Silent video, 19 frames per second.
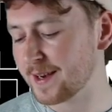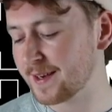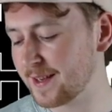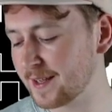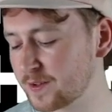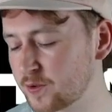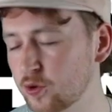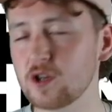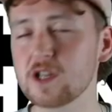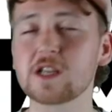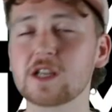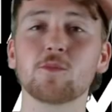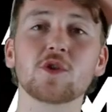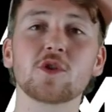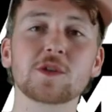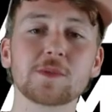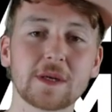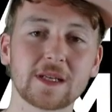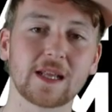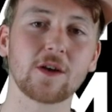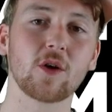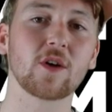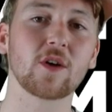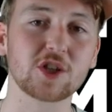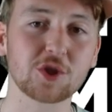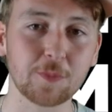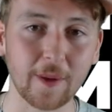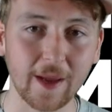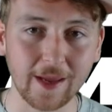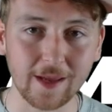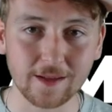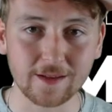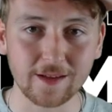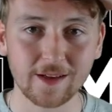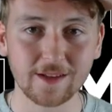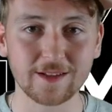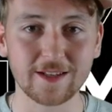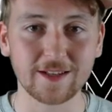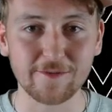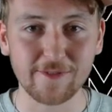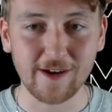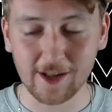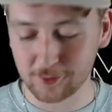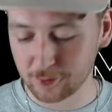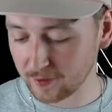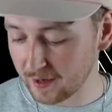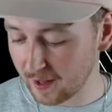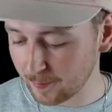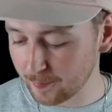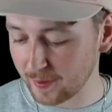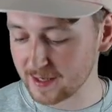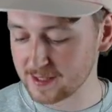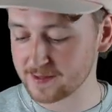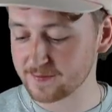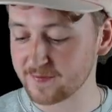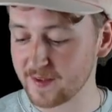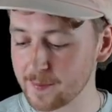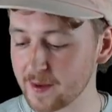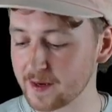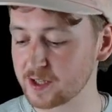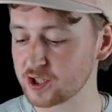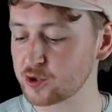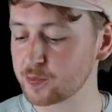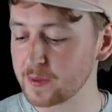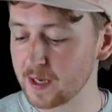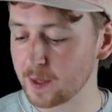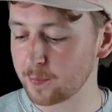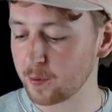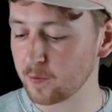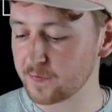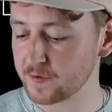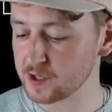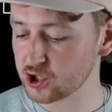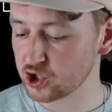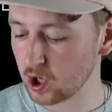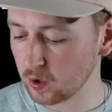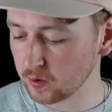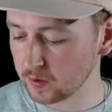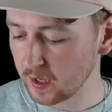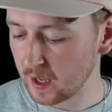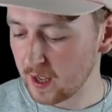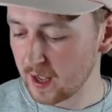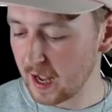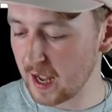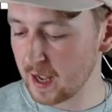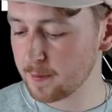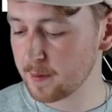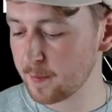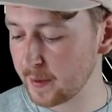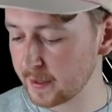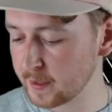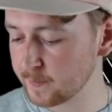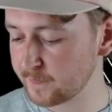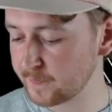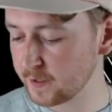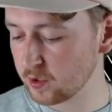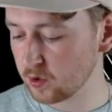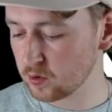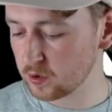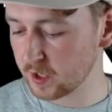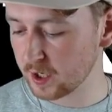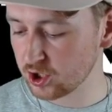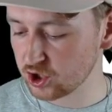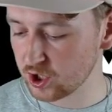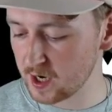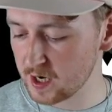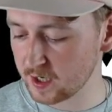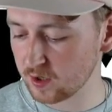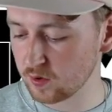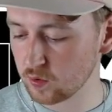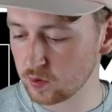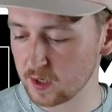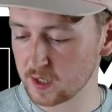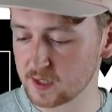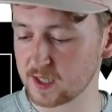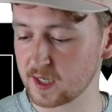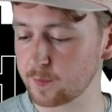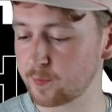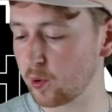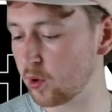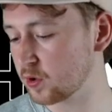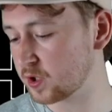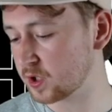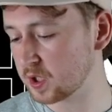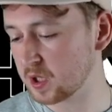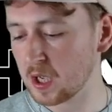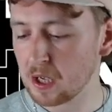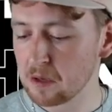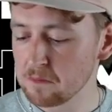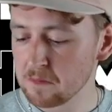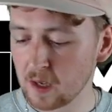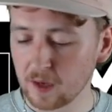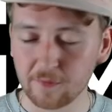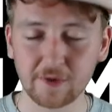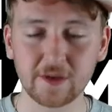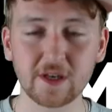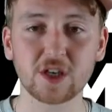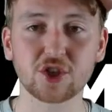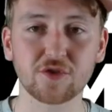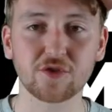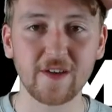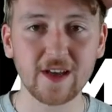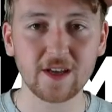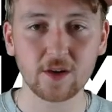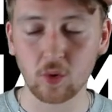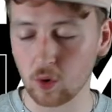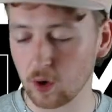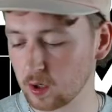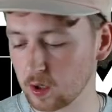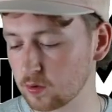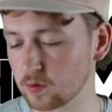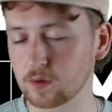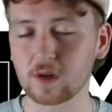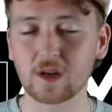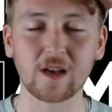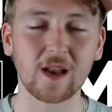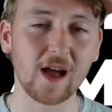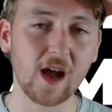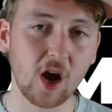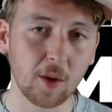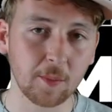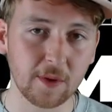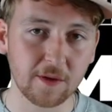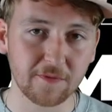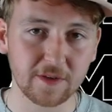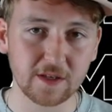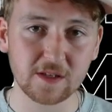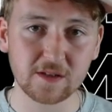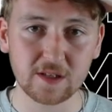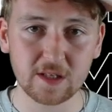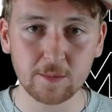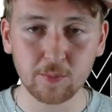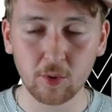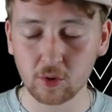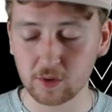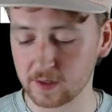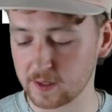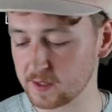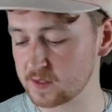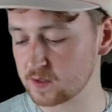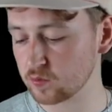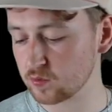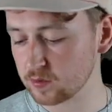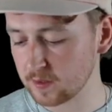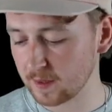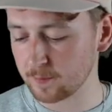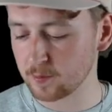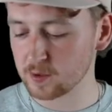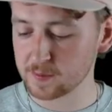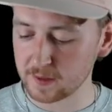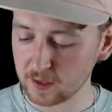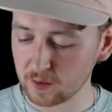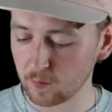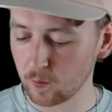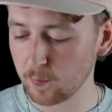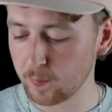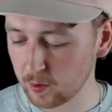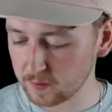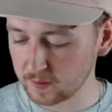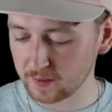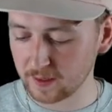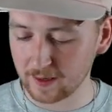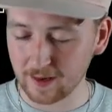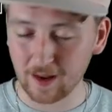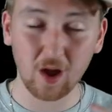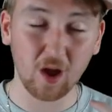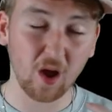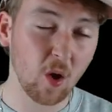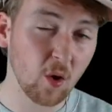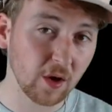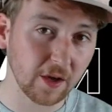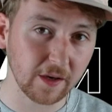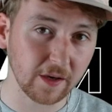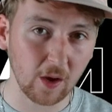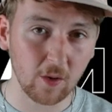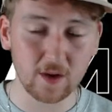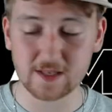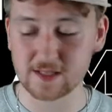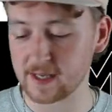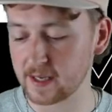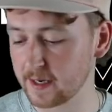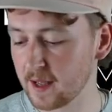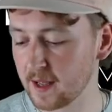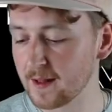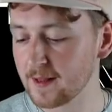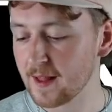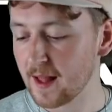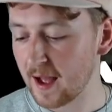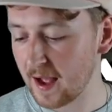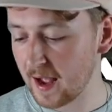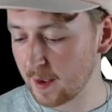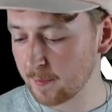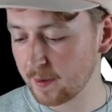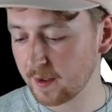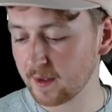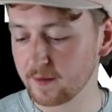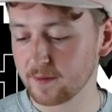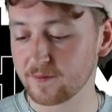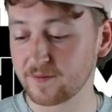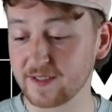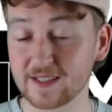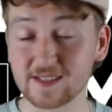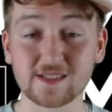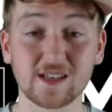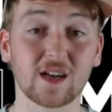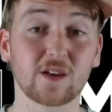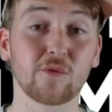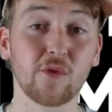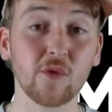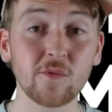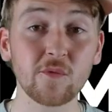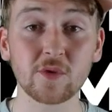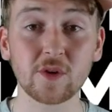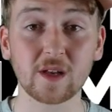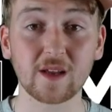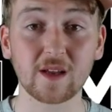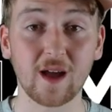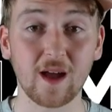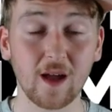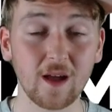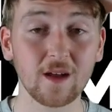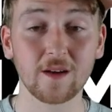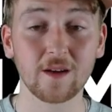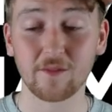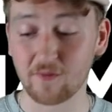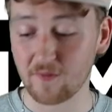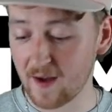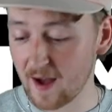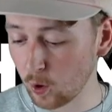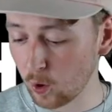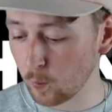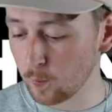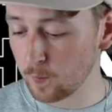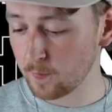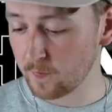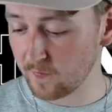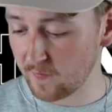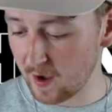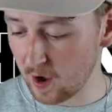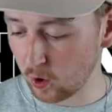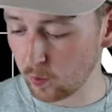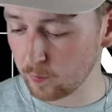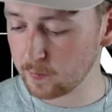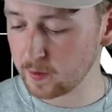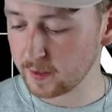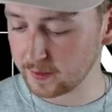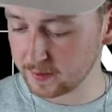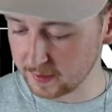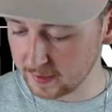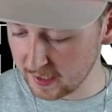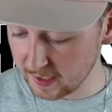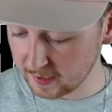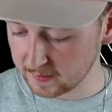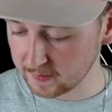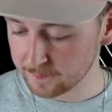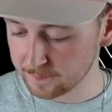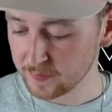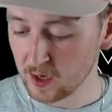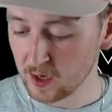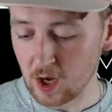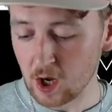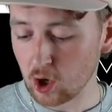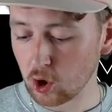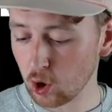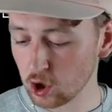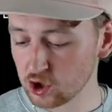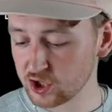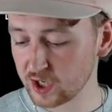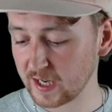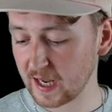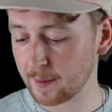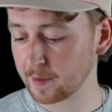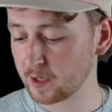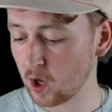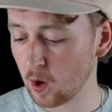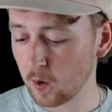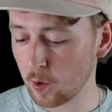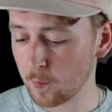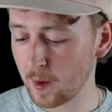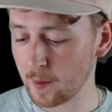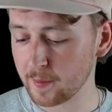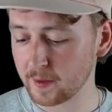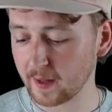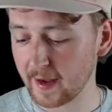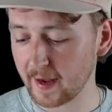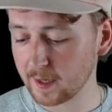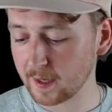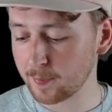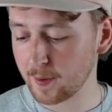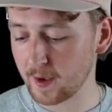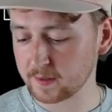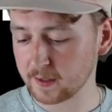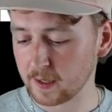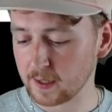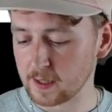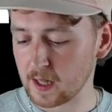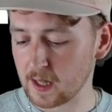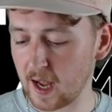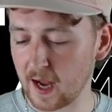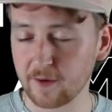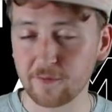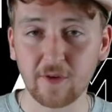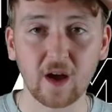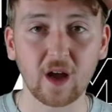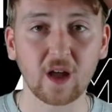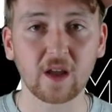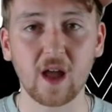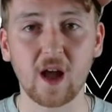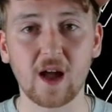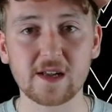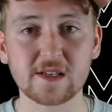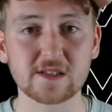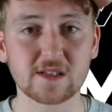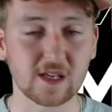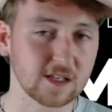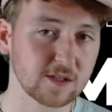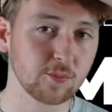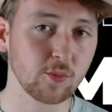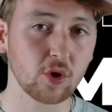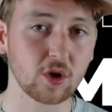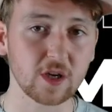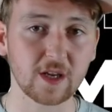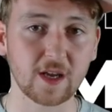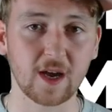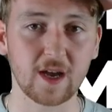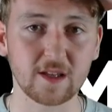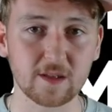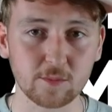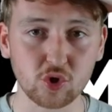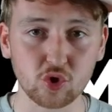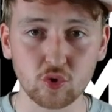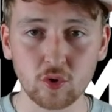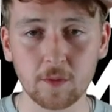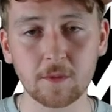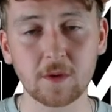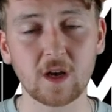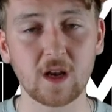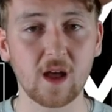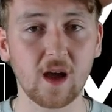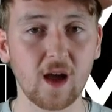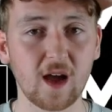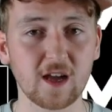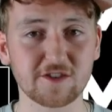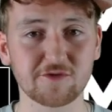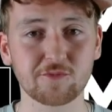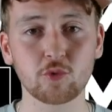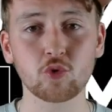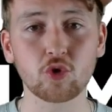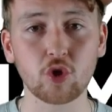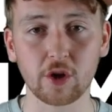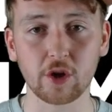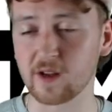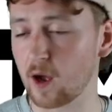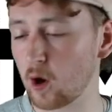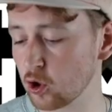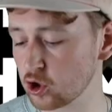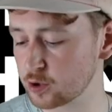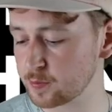Natürlich muss man dann auch entsprechend die Erwartungen anpassen, wenn man ins Spielerprofil schaut. Aber bei einem 4-0 gegen Schalke 110 Punkte finde ich schwer in Ordnung. Klar kommen da viele Teampunkte dazu, da muss man die Rohpunkte dann auch genauer sehen. Aber wie gesagt, 500k Warum, warum nicht? Loschek habe ich auch nochmal mit reingepackt. Einfach ja als, als Möglichkeit im Sturm. Klar, Asmun könnte auch